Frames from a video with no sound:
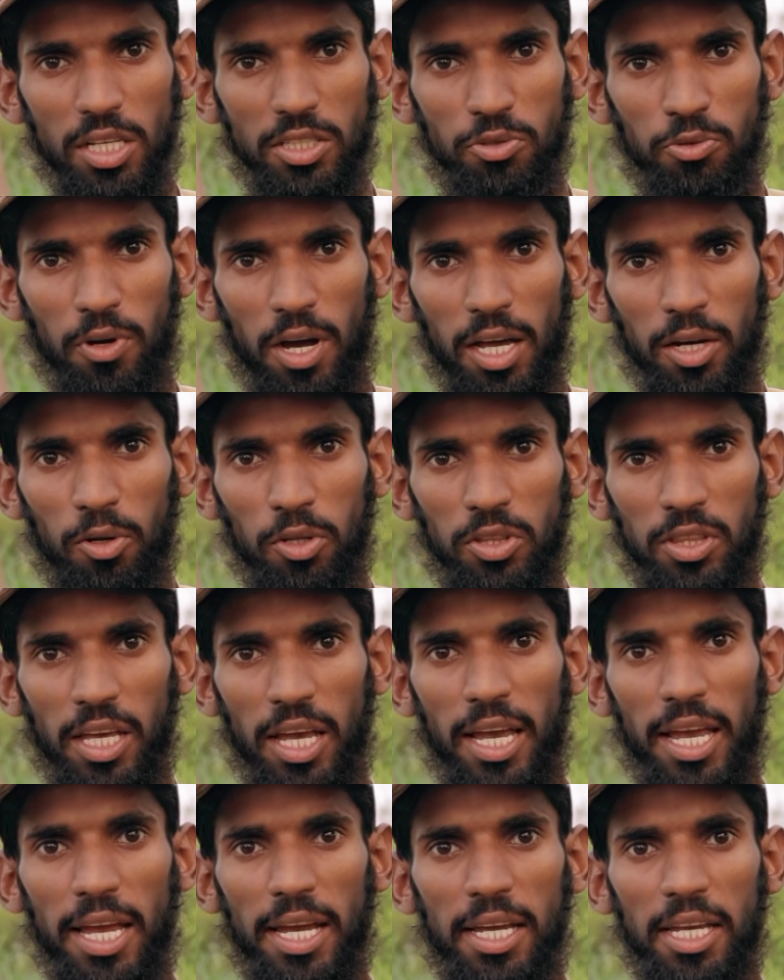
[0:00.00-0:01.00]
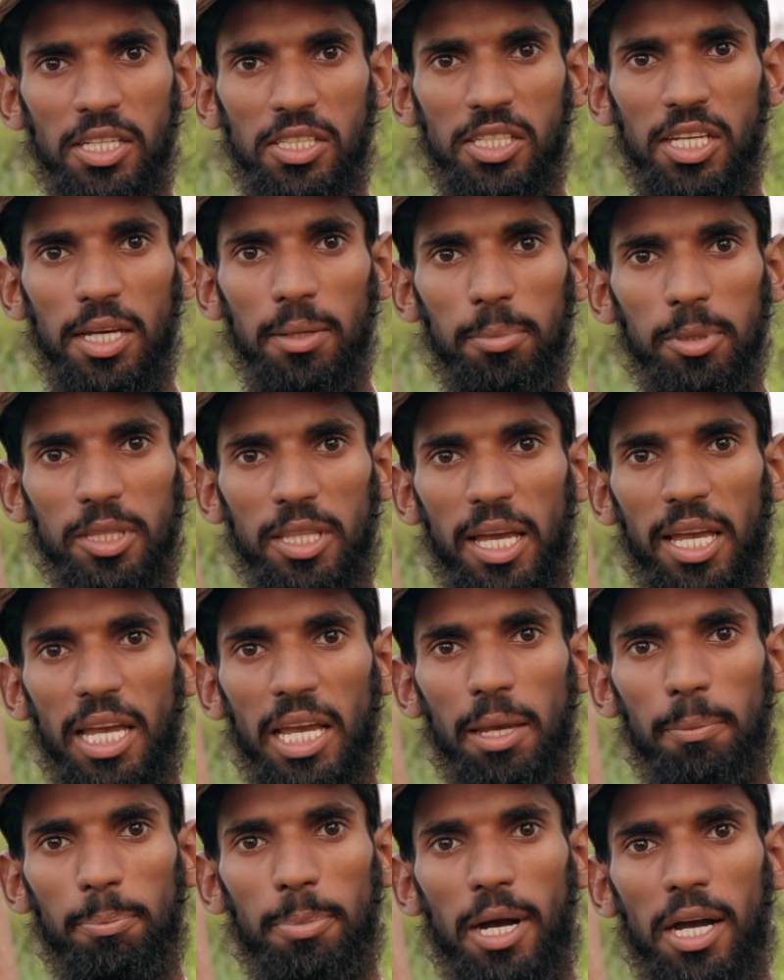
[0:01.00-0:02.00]
का सवाल होता है कि ये बताएं
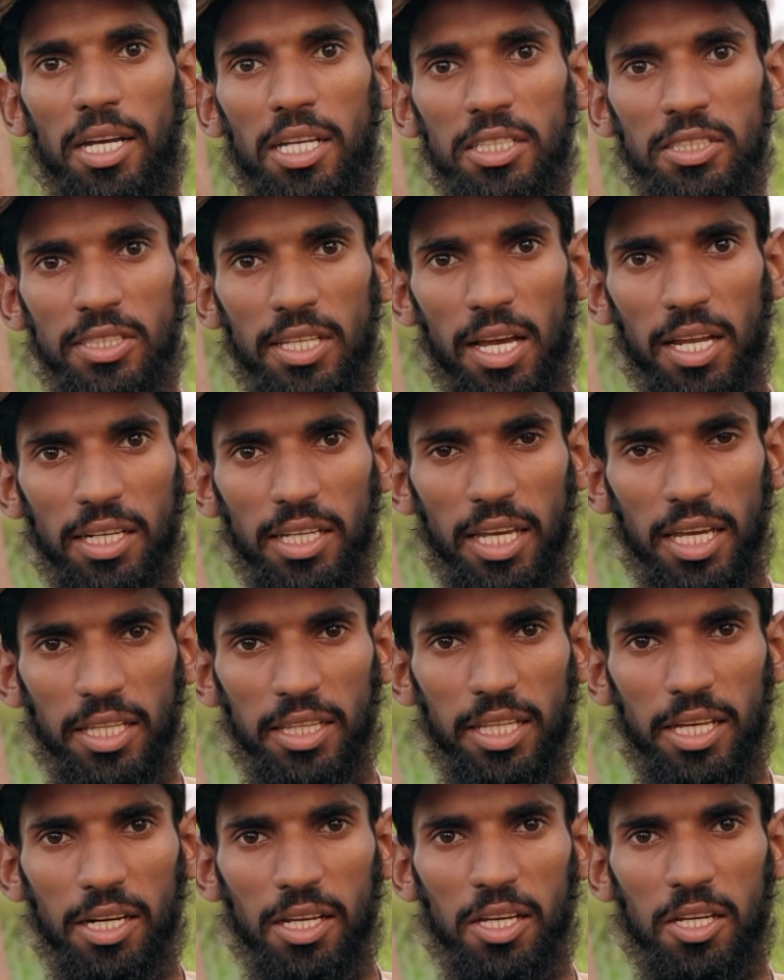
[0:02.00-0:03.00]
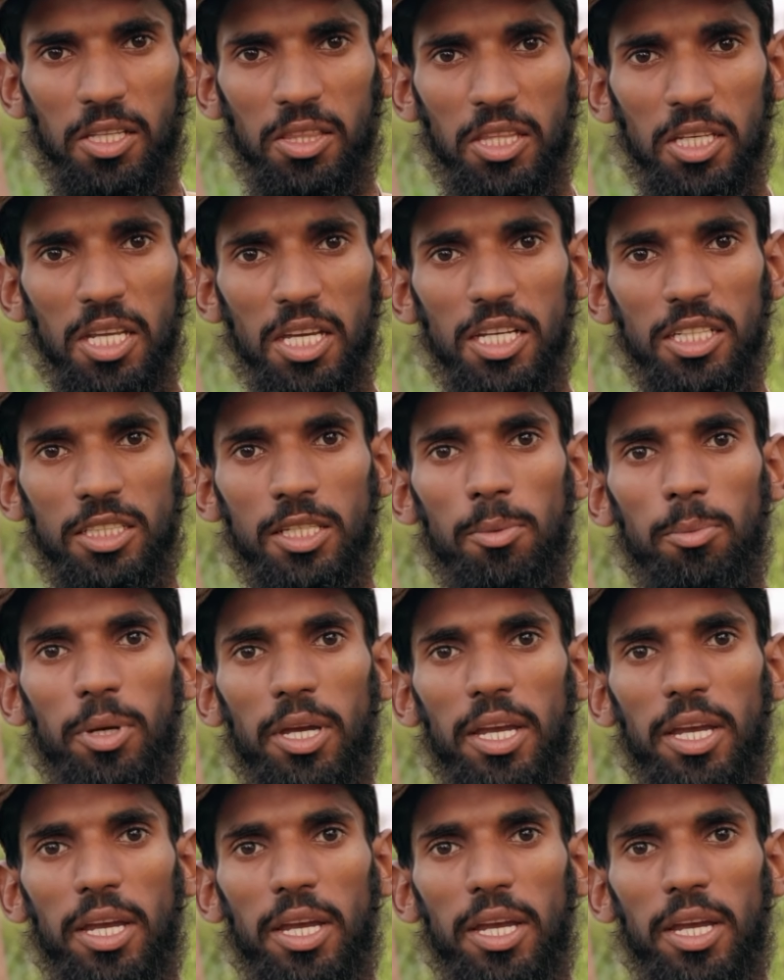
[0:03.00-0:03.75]
कि पाकिस्तान के अंदर कितनी किस्म